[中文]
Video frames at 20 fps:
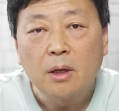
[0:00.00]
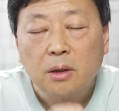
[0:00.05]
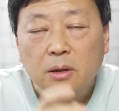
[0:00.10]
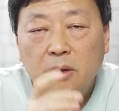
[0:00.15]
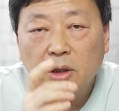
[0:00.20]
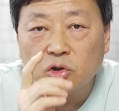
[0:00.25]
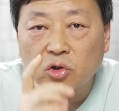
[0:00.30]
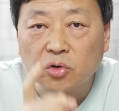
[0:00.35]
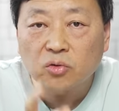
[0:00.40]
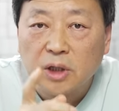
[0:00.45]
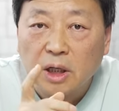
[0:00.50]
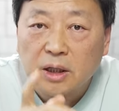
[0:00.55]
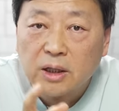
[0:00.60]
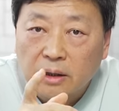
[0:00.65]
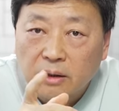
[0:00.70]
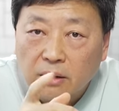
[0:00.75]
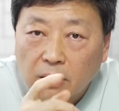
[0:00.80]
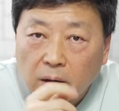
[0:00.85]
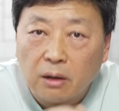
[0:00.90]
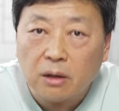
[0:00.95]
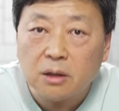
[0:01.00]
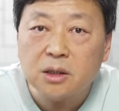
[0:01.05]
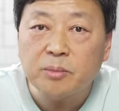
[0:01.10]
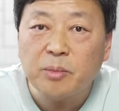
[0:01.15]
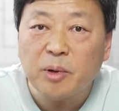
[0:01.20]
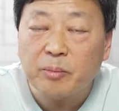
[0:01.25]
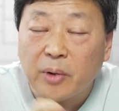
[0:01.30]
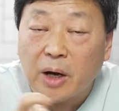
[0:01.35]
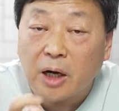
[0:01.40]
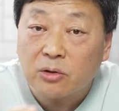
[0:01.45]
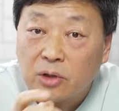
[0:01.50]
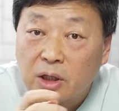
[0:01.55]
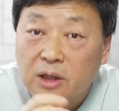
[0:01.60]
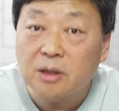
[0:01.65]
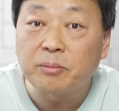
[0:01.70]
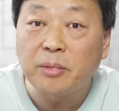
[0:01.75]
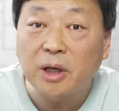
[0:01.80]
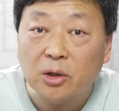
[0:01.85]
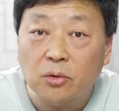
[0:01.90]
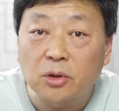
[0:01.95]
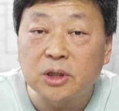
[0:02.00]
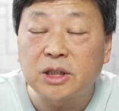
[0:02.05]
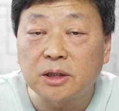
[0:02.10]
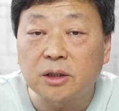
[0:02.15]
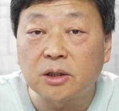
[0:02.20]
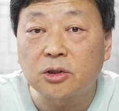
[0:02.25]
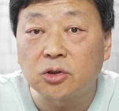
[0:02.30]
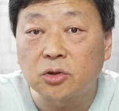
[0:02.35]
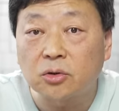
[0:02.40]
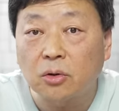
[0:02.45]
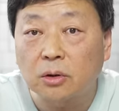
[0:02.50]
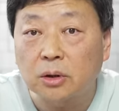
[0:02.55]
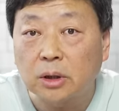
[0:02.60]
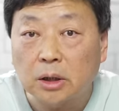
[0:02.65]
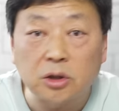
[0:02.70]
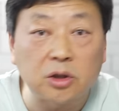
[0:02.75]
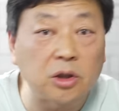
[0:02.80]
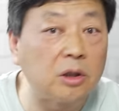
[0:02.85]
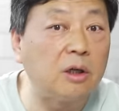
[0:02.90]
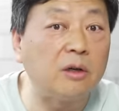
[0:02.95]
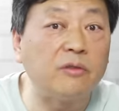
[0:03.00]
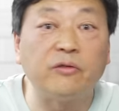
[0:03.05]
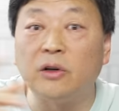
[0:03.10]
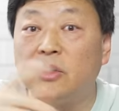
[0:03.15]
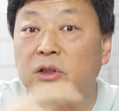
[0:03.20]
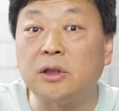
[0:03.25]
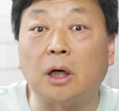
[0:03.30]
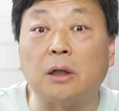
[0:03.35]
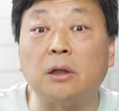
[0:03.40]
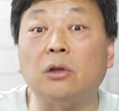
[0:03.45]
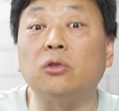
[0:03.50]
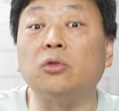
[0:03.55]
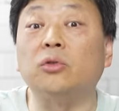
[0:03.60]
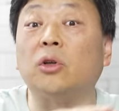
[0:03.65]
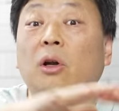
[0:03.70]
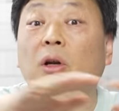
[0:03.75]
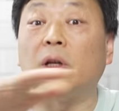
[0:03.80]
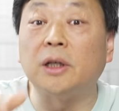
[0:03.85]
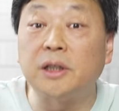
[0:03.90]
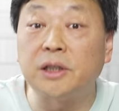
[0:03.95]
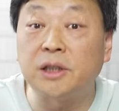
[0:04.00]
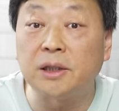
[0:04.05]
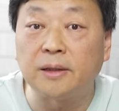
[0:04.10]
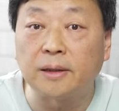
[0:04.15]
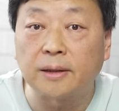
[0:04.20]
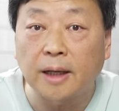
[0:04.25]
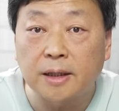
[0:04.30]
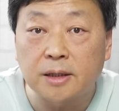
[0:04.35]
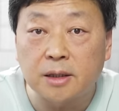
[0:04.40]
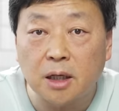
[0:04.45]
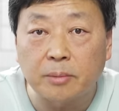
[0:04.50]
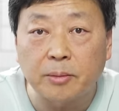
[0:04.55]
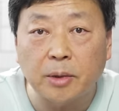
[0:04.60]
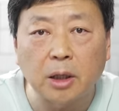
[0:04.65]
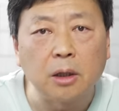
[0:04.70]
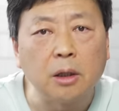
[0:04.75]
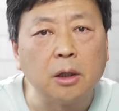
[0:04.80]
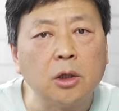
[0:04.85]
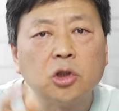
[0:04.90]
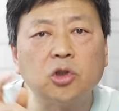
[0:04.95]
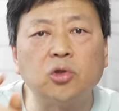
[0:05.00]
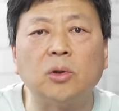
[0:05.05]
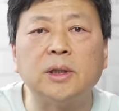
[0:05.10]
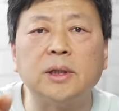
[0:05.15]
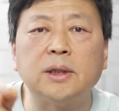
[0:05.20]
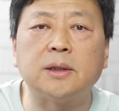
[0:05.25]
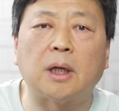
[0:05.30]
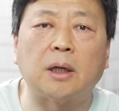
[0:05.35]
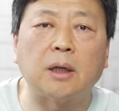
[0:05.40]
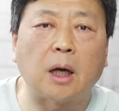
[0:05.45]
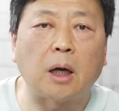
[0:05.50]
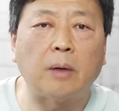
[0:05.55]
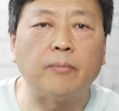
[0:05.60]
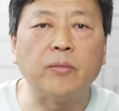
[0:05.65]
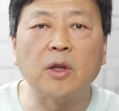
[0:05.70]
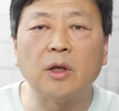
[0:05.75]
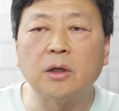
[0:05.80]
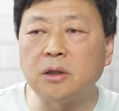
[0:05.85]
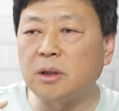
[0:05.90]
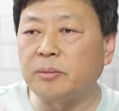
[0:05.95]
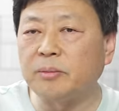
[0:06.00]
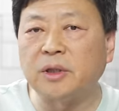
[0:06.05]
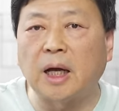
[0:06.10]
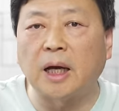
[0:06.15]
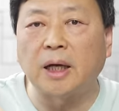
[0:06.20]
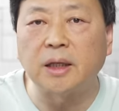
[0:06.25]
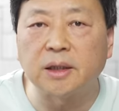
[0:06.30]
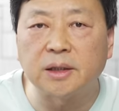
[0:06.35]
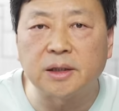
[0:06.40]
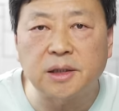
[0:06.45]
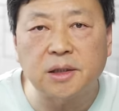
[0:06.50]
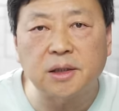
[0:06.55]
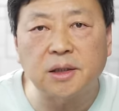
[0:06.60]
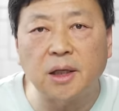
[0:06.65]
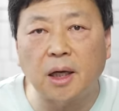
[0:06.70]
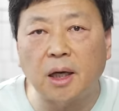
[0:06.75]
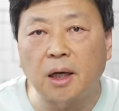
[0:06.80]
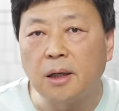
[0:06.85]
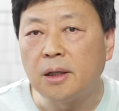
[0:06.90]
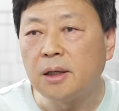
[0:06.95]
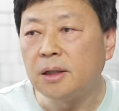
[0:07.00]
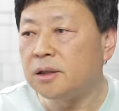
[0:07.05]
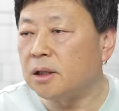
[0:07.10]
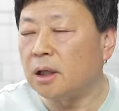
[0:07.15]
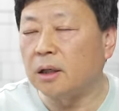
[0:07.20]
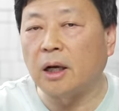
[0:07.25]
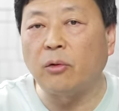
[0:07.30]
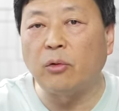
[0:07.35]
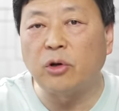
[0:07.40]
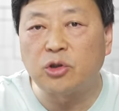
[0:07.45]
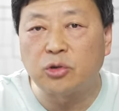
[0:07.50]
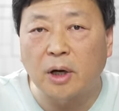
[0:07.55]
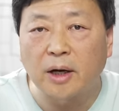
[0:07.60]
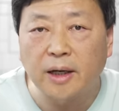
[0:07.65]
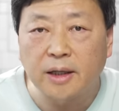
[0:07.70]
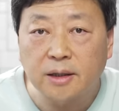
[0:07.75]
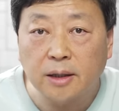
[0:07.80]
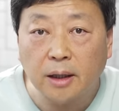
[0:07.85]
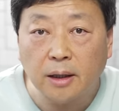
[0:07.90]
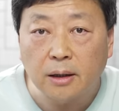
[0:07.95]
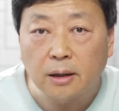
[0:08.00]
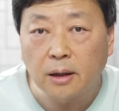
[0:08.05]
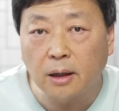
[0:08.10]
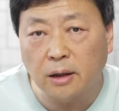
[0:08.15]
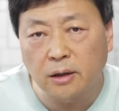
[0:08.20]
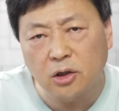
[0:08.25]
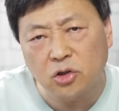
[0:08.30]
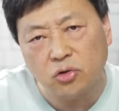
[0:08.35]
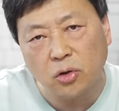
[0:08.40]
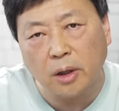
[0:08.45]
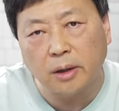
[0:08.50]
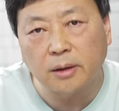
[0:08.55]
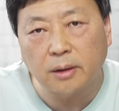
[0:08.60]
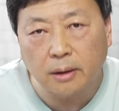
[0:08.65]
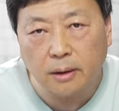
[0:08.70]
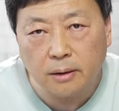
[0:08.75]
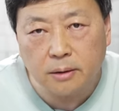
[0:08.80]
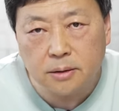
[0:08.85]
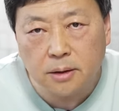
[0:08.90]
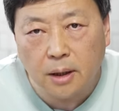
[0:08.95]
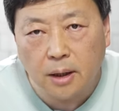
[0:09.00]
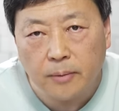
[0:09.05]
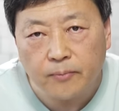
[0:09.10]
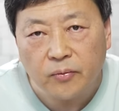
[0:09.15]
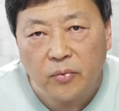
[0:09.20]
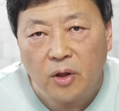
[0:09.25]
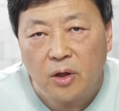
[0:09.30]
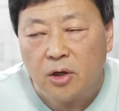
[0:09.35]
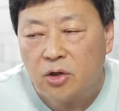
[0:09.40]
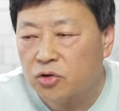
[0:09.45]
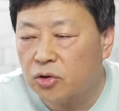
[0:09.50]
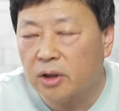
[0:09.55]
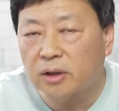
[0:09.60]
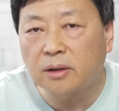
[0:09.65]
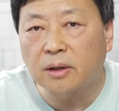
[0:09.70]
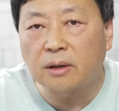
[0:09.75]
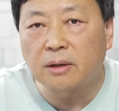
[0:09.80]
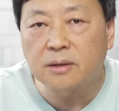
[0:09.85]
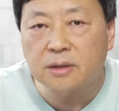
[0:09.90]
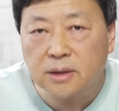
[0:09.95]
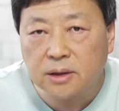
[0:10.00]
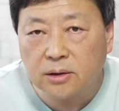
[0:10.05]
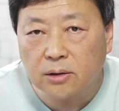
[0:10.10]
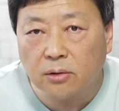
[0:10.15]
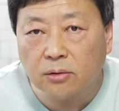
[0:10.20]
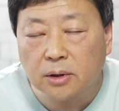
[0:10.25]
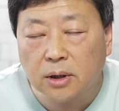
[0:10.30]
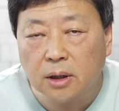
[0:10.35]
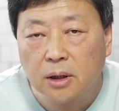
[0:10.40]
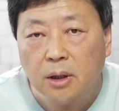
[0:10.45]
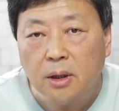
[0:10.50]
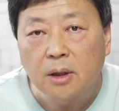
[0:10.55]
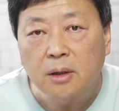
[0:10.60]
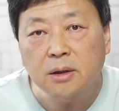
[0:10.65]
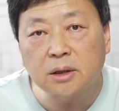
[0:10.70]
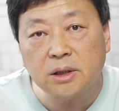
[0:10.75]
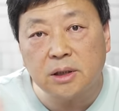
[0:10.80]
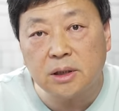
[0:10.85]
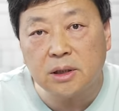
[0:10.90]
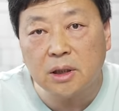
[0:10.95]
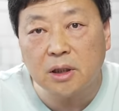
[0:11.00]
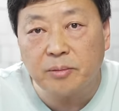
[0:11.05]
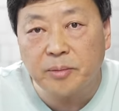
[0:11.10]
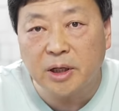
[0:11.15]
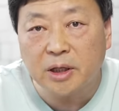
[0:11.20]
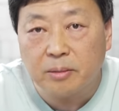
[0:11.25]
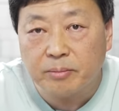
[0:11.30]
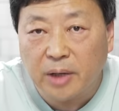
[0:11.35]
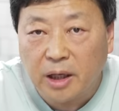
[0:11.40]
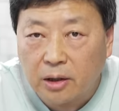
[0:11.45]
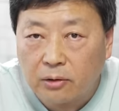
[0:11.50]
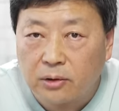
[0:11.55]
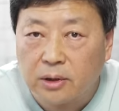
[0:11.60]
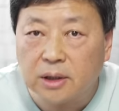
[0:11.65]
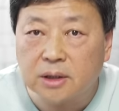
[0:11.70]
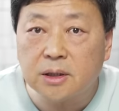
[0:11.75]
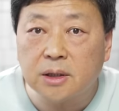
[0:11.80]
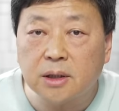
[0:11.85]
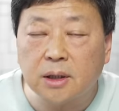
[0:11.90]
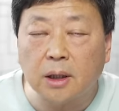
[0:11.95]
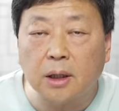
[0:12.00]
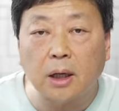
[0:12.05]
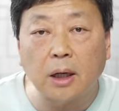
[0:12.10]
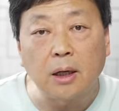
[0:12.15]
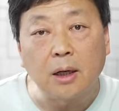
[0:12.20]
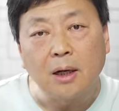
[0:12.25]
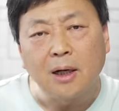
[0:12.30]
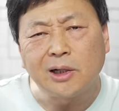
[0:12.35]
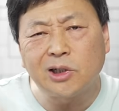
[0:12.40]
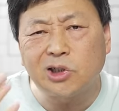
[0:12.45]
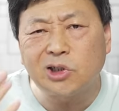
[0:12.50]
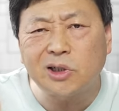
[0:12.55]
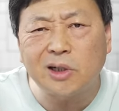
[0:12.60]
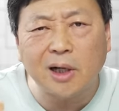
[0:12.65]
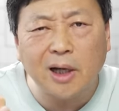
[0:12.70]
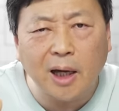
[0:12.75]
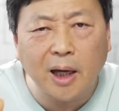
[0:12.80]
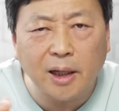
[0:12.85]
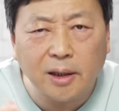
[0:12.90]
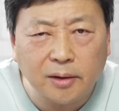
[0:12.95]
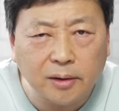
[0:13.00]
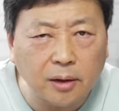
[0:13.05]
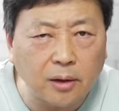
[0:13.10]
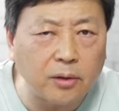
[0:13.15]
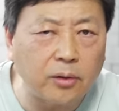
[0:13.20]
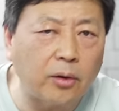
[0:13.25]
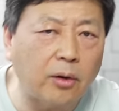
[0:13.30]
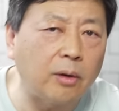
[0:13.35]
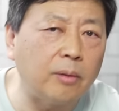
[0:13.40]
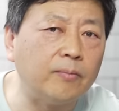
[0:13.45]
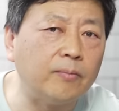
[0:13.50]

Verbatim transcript: 那钟闪闪的儿子被扒出来是美国籍的时候呢，整个风向那就到了一个新的台阶嘛。说你想想。这么大一个企业，将来会传给谁？肯定传给他儿子了。传给他儿子以后呢，这企业就变成美国人的企业了，这还得了？